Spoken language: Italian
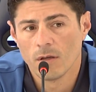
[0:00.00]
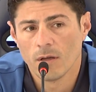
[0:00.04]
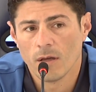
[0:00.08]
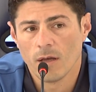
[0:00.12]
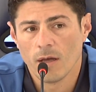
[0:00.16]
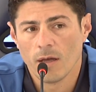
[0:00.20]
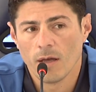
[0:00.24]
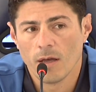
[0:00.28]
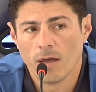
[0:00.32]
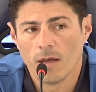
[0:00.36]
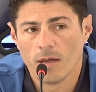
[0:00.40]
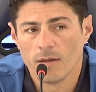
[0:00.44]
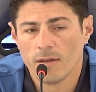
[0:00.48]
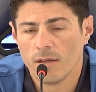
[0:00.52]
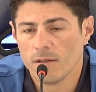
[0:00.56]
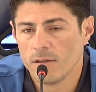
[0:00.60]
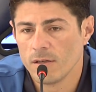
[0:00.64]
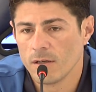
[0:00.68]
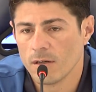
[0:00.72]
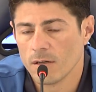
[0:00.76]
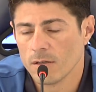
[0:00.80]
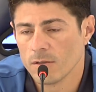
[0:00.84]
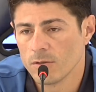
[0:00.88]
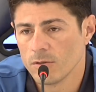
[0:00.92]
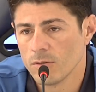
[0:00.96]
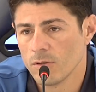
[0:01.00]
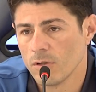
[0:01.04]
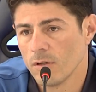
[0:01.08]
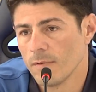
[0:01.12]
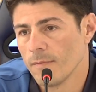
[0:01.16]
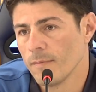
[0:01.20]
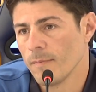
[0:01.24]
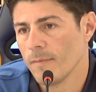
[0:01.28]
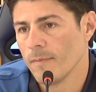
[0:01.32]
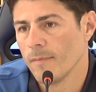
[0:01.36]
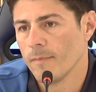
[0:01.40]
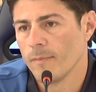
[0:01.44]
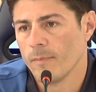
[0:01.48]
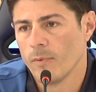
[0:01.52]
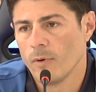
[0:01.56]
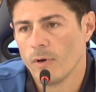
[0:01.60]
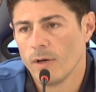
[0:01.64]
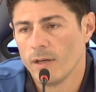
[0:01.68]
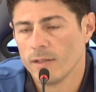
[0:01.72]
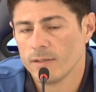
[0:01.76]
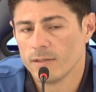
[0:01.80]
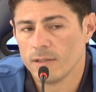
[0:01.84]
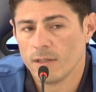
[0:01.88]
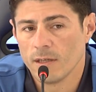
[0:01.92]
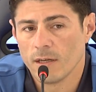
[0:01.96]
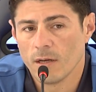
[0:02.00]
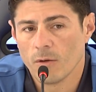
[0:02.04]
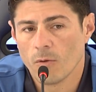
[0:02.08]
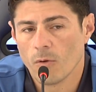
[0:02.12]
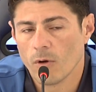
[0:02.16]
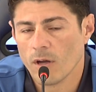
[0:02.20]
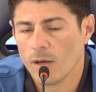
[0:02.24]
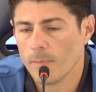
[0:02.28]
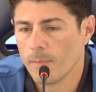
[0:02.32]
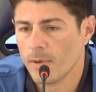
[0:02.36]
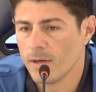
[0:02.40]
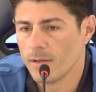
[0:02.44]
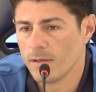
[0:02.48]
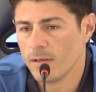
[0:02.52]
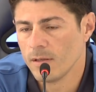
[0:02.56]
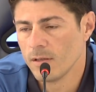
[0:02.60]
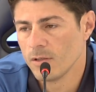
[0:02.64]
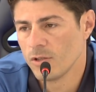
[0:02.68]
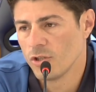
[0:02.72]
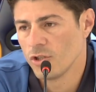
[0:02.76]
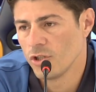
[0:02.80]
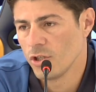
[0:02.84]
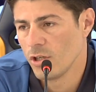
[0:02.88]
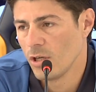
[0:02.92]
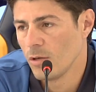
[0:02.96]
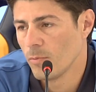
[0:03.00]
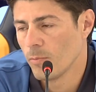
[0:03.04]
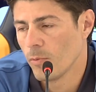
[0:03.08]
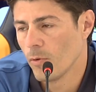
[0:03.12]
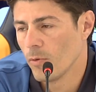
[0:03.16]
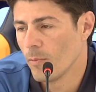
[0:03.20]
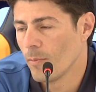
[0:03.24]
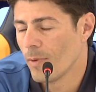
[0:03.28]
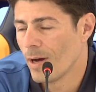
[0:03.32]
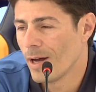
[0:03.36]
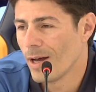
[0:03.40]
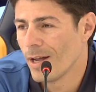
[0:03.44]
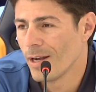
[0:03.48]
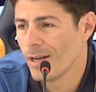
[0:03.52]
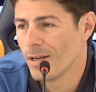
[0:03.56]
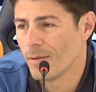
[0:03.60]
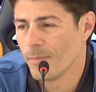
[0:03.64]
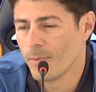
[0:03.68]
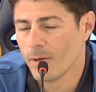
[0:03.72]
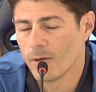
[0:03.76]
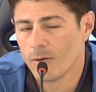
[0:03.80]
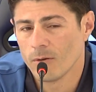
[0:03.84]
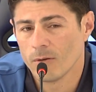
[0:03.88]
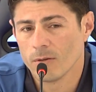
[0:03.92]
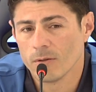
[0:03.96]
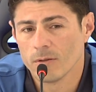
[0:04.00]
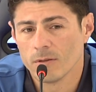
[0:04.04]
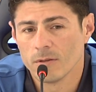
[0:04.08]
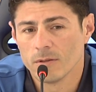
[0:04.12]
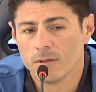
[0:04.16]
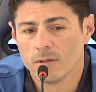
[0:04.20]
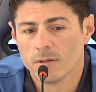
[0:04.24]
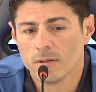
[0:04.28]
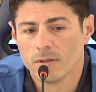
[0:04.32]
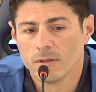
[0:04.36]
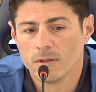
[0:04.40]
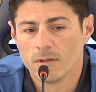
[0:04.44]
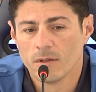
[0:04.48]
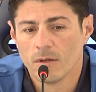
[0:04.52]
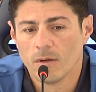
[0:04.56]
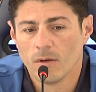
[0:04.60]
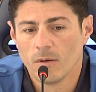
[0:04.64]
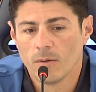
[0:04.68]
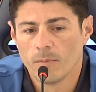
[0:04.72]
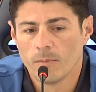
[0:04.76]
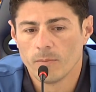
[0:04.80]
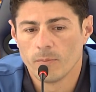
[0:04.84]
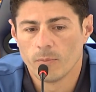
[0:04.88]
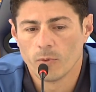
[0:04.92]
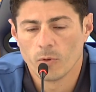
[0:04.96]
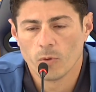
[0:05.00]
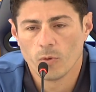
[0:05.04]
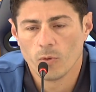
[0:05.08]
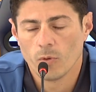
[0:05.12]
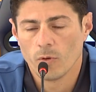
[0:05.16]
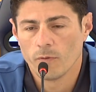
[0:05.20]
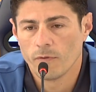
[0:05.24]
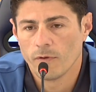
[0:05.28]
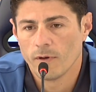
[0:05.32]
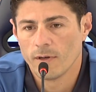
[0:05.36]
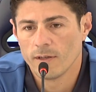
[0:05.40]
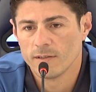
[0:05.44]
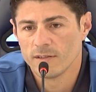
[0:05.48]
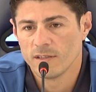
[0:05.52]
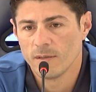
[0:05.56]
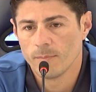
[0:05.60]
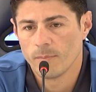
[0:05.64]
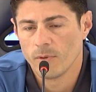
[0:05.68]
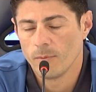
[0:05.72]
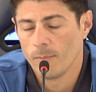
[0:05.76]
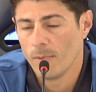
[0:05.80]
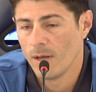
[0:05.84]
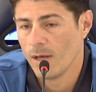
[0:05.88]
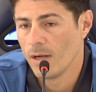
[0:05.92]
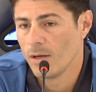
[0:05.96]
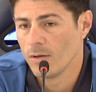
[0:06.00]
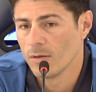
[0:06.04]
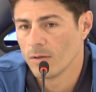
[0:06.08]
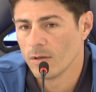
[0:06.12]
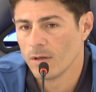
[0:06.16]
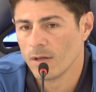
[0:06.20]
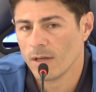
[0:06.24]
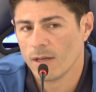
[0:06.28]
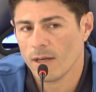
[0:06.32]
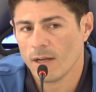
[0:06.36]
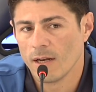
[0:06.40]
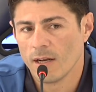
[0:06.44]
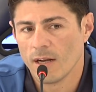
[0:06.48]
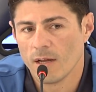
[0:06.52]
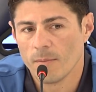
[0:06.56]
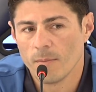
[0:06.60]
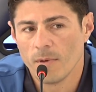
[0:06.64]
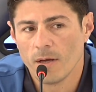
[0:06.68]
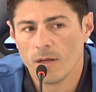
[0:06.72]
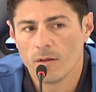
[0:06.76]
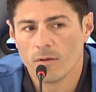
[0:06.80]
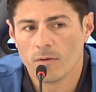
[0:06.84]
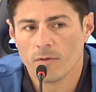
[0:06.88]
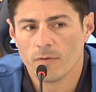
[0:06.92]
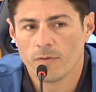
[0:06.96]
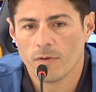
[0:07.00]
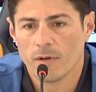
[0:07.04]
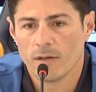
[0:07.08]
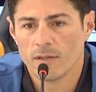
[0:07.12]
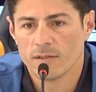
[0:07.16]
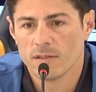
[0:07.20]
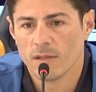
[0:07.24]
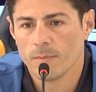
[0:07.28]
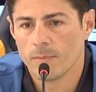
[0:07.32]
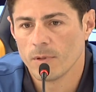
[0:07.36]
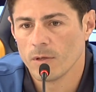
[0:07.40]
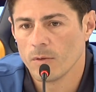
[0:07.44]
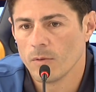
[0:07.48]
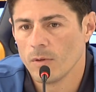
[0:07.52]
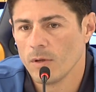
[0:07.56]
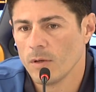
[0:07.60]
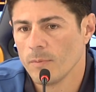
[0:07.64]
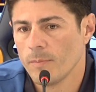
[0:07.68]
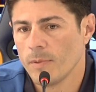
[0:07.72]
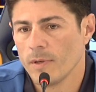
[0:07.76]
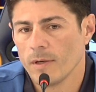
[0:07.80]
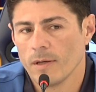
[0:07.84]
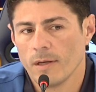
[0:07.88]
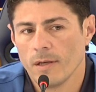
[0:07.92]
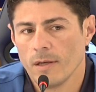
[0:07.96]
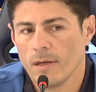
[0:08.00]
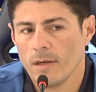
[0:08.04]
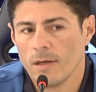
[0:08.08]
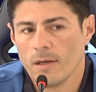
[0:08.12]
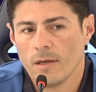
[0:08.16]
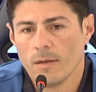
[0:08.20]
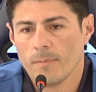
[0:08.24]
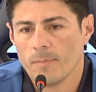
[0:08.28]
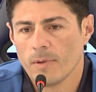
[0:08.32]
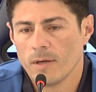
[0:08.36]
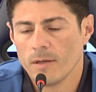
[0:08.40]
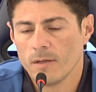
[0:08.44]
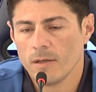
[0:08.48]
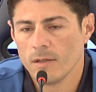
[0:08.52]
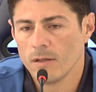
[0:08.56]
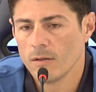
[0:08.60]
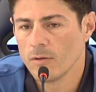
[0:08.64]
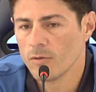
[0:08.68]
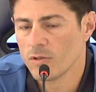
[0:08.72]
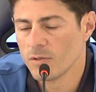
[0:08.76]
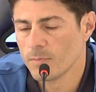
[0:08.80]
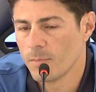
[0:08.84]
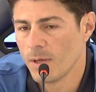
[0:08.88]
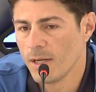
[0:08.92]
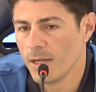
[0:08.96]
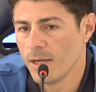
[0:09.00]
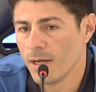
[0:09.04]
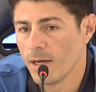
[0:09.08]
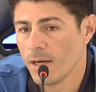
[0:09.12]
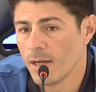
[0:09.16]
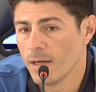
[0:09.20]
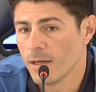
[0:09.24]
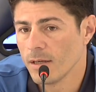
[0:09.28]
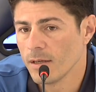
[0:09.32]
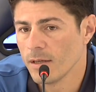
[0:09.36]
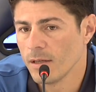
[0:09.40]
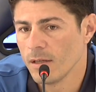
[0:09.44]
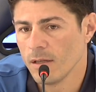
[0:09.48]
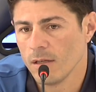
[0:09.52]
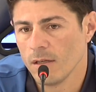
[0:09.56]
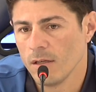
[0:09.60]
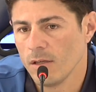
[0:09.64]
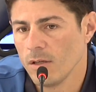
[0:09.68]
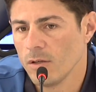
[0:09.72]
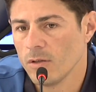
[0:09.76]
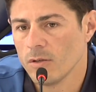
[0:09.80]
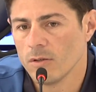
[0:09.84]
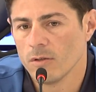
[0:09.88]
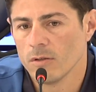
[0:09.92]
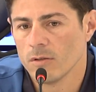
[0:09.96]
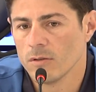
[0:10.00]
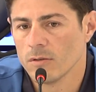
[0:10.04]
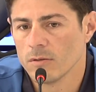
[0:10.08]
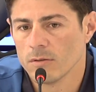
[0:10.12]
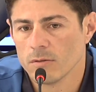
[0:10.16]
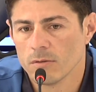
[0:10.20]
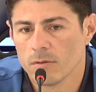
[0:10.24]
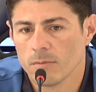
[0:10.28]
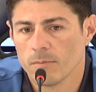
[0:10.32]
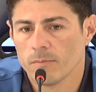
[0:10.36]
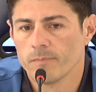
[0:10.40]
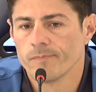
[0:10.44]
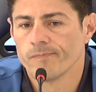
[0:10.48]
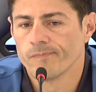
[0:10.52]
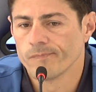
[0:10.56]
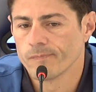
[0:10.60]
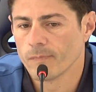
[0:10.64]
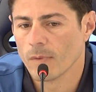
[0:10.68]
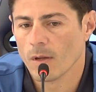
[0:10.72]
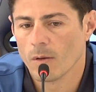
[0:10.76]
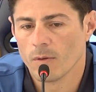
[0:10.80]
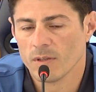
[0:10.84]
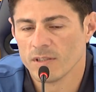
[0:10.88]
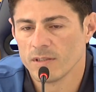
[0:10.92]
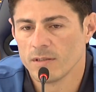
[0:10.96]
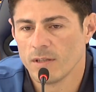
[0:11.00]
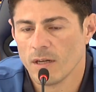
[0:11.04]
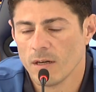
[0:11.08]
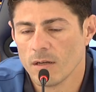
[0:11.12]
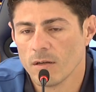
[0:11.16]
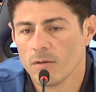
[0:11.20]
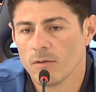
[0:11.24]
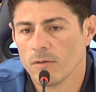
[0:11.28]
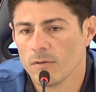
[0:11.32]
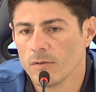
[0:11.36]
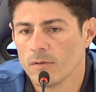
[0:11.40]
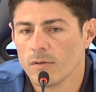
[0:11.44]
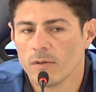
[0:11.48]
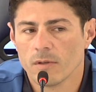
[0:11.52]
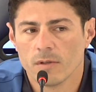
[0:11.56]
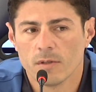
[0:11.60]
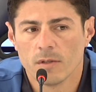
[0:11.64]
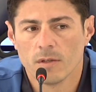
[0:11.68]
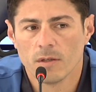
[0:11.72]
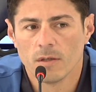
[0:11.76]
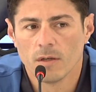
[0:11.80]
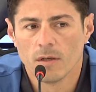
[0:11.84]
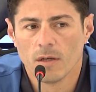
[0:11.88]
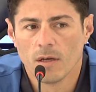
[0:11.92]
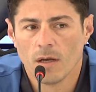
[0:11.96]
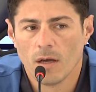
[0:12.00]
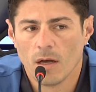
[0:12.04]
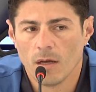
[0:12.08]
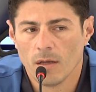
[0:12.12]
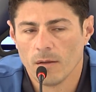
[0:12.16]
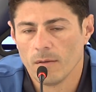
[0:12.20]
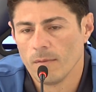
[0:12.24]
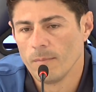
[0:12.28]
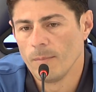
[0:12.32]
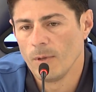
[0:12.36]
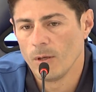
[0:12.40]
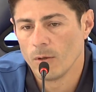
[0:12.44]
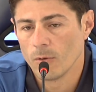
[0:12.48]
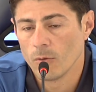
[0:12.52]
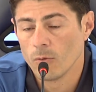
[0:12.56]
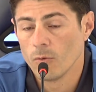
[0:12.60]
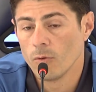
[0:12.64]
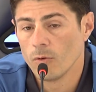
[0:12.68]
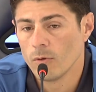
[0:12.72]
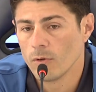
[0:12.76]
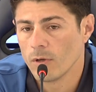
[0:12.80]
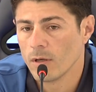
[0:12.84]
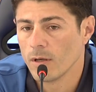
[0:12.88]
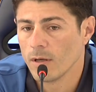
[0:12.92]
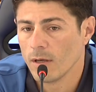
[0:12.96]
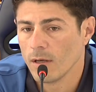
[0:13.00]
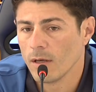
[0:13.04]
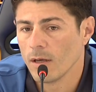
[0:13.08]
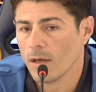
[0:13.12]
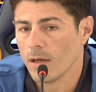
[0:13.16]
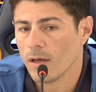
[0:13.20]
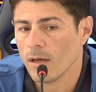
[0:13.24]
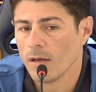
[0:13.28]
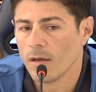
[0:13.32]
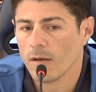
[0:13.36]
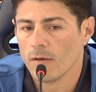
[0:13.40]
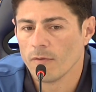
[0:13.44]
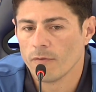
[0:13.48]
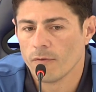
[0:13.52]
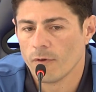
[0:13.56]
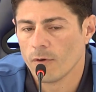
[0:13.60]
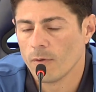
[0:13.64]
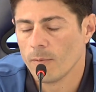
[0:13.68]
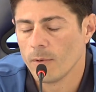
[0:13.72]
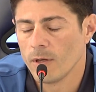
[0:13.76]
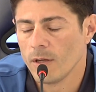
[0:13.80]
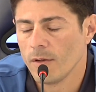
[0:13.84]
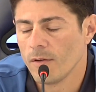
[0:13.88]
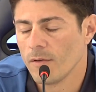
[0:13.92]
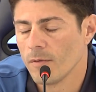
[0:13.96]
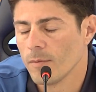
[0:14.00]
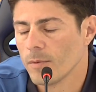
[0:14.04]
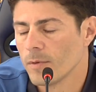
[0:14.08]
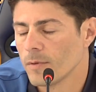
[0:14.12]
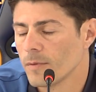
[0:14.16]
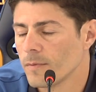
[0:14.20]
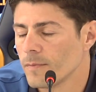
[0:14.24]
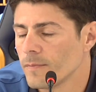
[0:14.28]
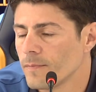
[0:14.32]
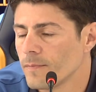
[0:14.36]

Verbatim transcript: Eh, dedicazione può essere che qualche partita ci giri un po' male, però procuro fare sempre meglio. Anche allenamento fare sempre quello perché in partita non sbagliare. Io quest'anno mi auguro che farò benissimo.